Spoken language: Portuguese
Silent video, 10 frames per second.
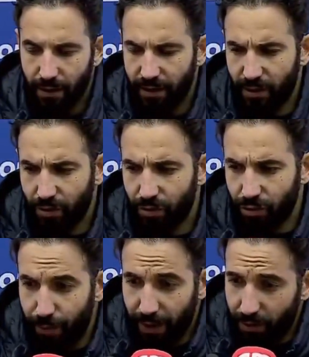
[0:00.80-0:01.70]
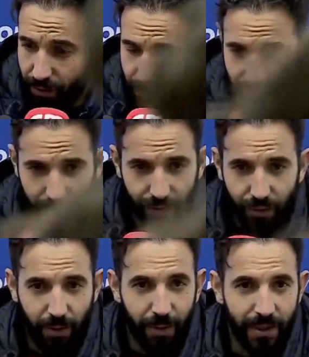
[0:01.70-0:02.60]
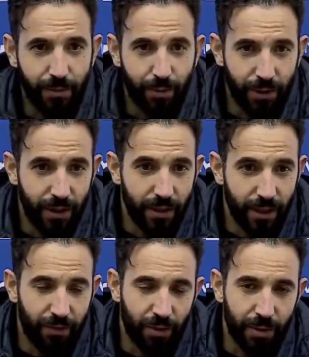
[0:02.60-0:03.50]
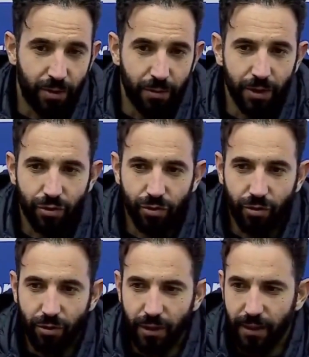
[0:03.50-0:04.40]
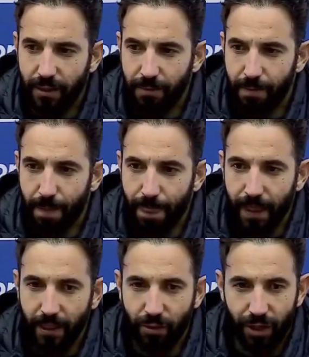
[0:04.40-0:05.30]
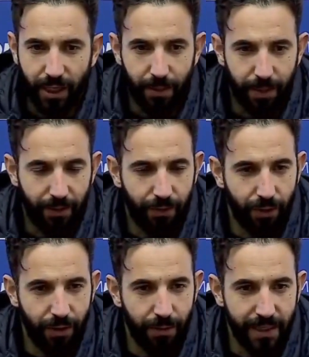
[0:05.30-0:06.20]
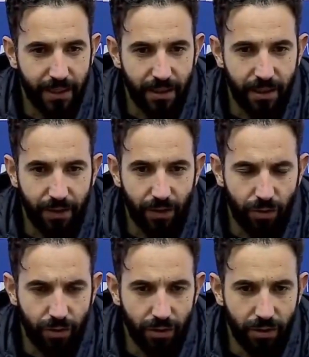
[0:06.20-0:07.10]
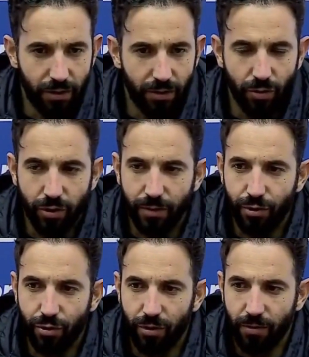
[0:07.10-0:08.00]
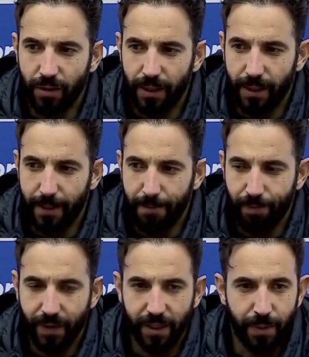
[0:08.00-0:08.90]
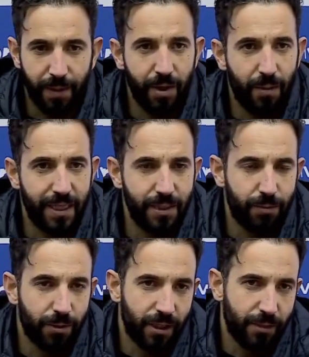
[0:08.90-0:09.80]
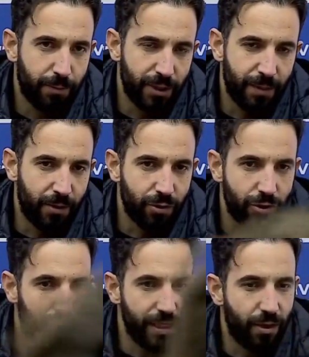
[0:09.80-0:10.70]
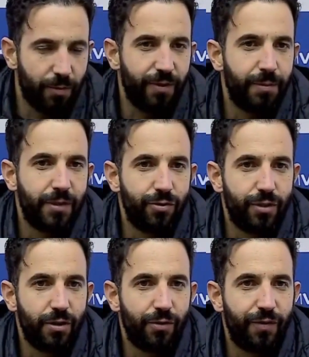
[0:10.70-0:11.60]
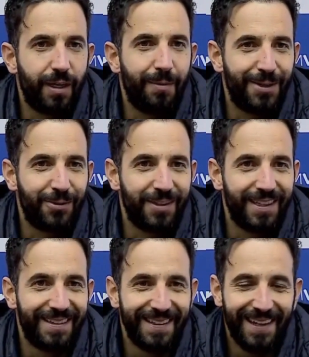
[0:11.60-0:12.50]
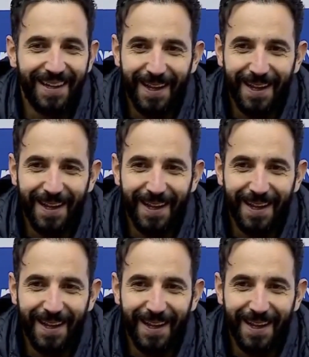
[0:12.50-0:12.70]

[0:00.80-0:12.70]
relação aos gols de Pedro Gonçalves, não é o mais importante, é a forma como ele jogou um, e toda a equipa foi mais agressiva do que no último jogo. Um, isso para mim é o mais importante, pois é uma consequência. Obviamente que o jogador fica mais contente,